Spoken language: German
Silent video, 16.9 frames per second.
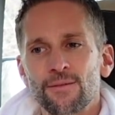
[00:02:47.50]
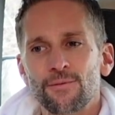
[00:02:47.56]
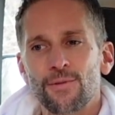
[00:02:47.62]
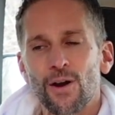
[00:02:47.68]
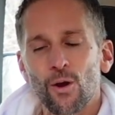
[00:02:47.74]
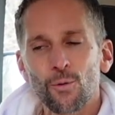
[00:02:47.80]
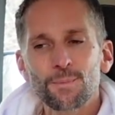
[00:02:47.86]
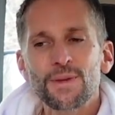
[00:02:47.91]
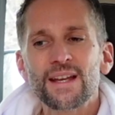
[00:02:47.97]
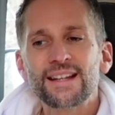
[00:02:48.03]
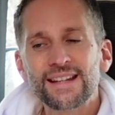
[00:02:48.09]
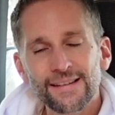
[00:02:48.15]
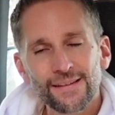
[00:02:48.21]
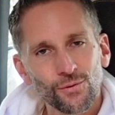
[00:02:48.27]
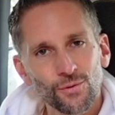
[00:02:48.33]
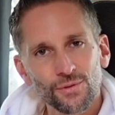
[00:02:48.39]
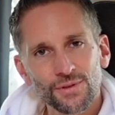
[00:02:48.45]
Warum mir die
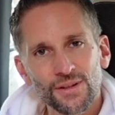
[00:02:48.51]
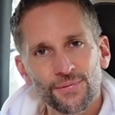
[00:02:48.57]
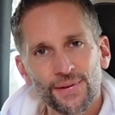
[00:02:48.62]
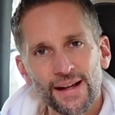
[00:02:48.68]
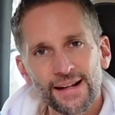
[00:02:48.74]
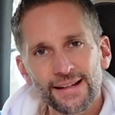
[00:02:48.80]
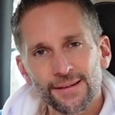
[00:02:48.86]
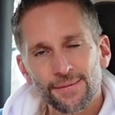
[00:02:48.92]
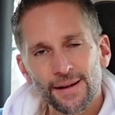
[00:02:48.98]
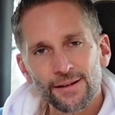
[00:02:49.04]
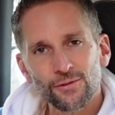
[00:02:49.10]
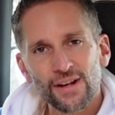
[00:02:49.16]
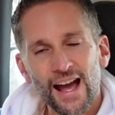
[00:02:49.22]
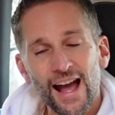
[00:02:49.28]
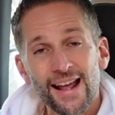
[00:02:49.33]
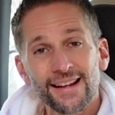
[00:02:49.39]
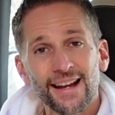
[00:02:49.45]
so gut gefällt, ist, weil du
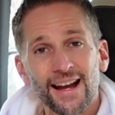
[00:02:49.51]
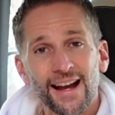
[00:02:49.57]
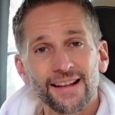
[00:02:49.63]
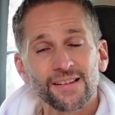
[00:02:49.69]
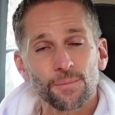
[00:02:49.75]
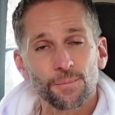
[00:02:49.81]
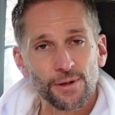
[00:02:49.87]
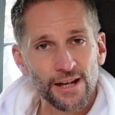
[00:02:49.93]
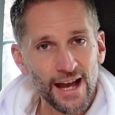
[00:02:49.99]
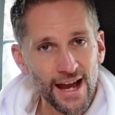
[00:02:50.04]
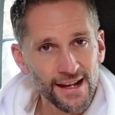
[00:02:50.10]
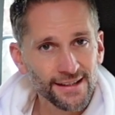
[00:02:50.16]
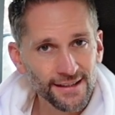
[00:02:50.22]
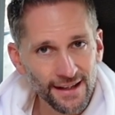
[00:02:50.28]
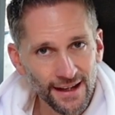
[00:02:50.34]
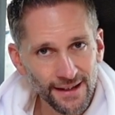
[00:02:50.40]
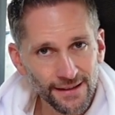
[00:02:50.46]
da eine Reise
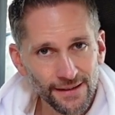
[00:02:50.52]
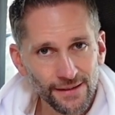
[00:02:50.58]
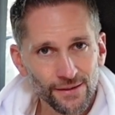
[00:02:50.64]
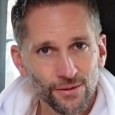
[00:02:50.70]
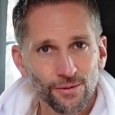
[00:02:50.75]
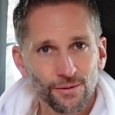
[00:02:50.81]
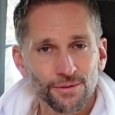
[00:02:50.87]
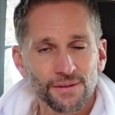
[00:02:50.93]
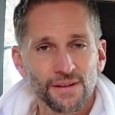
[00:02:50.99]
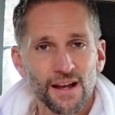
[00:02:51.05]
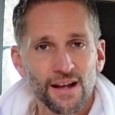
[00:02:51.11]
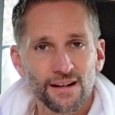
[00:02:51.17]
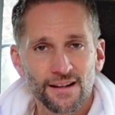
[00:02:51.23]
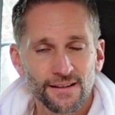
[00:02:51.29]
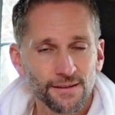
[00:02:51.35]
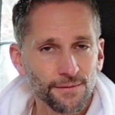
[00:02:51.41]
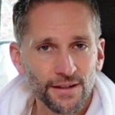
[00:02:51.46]
planen kannst und sagen
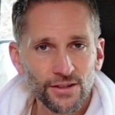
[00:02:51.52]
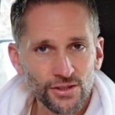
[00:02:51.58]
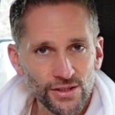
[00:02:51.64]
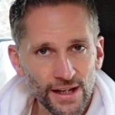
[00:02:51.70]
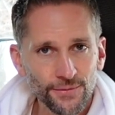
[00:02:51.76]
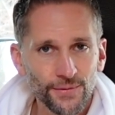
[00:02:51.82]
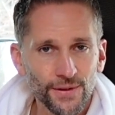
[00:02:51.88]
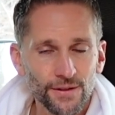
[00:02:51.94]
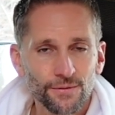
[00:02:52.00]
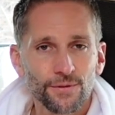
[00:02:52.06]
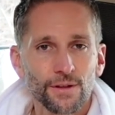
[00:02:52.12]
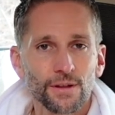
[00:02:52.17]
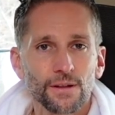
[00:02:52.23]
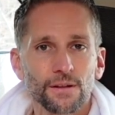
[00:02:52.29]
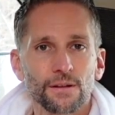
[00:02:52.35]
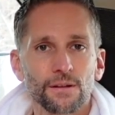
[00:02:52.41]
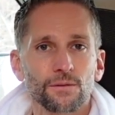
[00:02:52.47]
kannst, wann die stattfinden
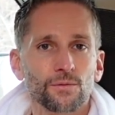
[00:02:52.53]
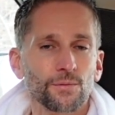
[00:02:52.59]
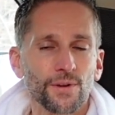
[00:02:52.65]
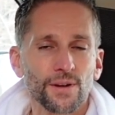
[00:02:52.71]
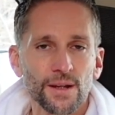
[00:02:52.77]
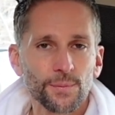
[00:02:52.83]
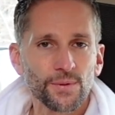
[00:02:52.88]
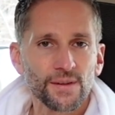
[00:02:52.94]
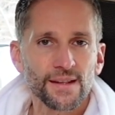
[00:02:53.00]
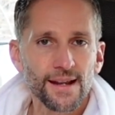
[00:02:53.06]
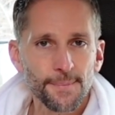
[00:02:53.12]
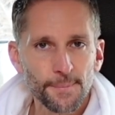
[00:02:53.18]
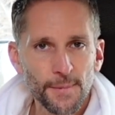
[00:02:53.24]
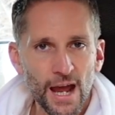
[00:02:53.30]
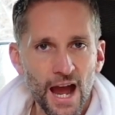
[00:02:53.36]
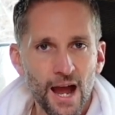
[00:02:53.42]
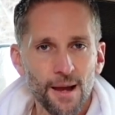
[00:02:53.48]
wird. Du vergibst ihr
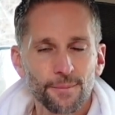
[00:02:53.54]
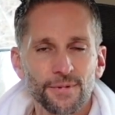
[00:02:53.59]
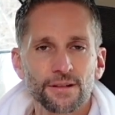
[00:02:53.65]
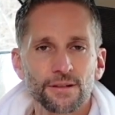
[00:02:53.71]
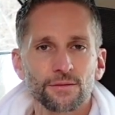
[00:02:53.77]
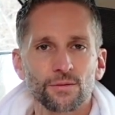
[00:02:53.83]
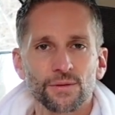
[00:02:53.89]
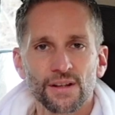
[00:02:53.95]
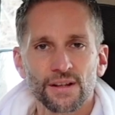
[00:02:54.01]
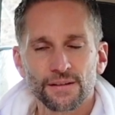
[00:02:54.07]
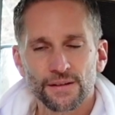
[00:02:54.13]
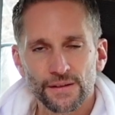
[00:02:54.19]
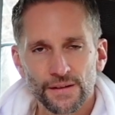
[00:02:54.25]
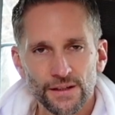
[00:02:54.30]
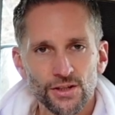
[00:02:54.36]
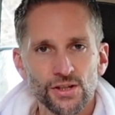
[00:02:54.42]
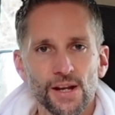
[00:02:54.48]
einen Namen, du sagst,
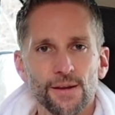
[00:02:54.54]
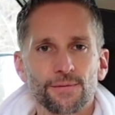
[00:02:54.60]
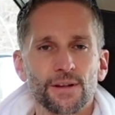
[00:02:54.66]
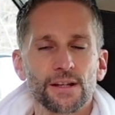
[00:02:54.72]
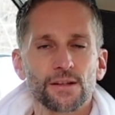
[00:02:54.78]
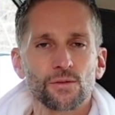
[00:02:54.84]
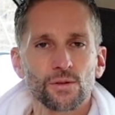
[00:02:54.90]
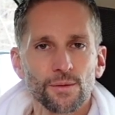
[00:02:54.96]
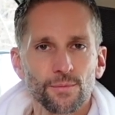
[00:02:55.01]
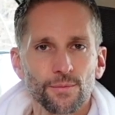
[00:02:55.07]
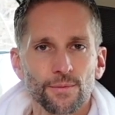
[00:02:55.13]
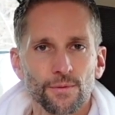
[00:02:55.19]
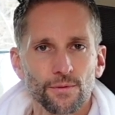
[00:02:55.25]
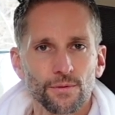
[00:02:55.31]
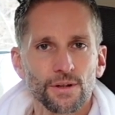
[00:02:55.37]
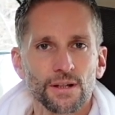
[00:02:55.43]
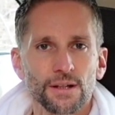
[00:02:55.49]
ist sie geschäftlich oder,
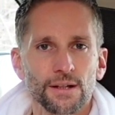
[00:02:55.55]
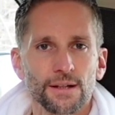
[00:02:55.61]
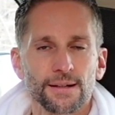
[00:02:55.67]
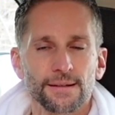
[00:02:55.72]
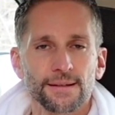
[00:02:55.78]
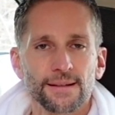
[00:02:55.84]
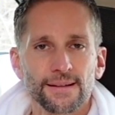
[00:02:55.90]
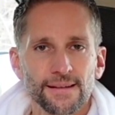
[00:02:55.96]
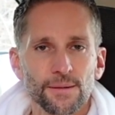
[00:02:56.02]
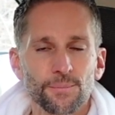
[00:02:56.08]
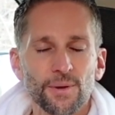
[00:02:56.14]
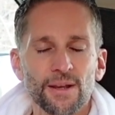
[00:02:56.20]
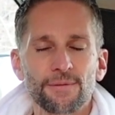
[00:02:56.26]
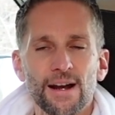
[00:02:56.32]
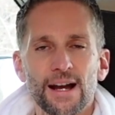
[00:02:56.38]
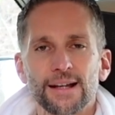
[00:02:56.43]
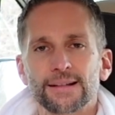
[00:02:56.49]
oder äh, ist sie
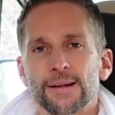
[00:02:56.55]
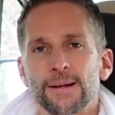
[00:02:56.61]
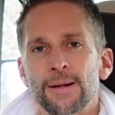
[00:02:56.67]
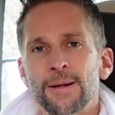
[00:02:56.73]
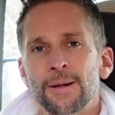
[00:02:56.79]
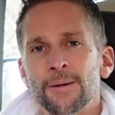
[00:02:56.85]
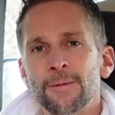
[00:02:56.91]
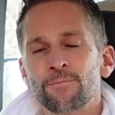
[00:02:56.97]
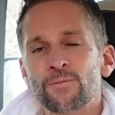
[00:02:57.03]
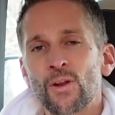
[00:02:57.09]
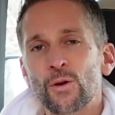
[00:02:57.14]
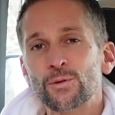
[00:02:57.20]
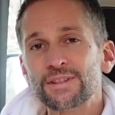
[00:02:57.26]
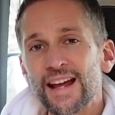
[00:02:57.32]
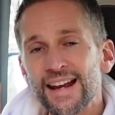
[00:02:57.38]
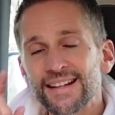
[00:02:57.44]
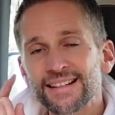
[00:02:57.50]
privat.
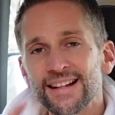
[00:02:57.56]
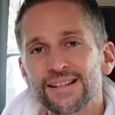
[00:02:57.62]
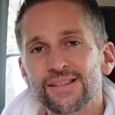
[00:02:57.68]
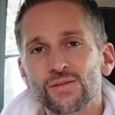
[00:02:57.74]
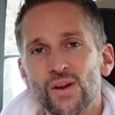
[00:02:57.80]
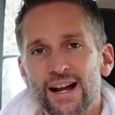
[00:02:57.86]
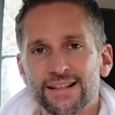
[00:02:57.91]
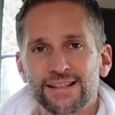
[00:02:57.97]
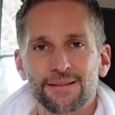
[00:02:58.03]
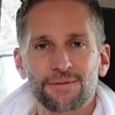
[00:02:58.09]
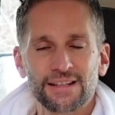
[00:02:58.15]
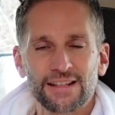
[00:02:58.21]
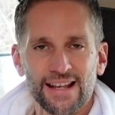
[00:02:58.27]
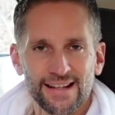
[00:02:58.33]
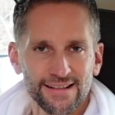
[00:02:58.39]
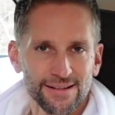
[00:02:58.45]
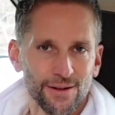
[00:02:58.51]
Und dann kannst du
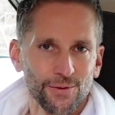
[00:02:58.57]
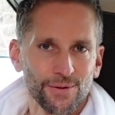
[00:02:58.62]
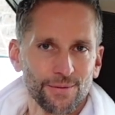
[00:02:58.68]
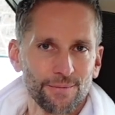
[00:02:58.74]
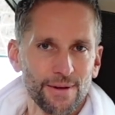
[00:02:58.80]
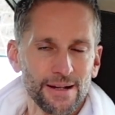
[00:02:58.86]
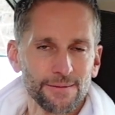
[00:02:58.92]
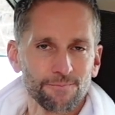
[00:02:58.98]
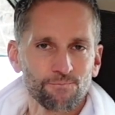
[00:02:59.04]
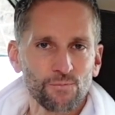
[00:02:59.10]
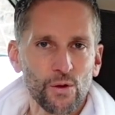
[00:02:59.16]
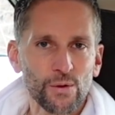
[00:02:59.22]
Aktivitäten auswählen.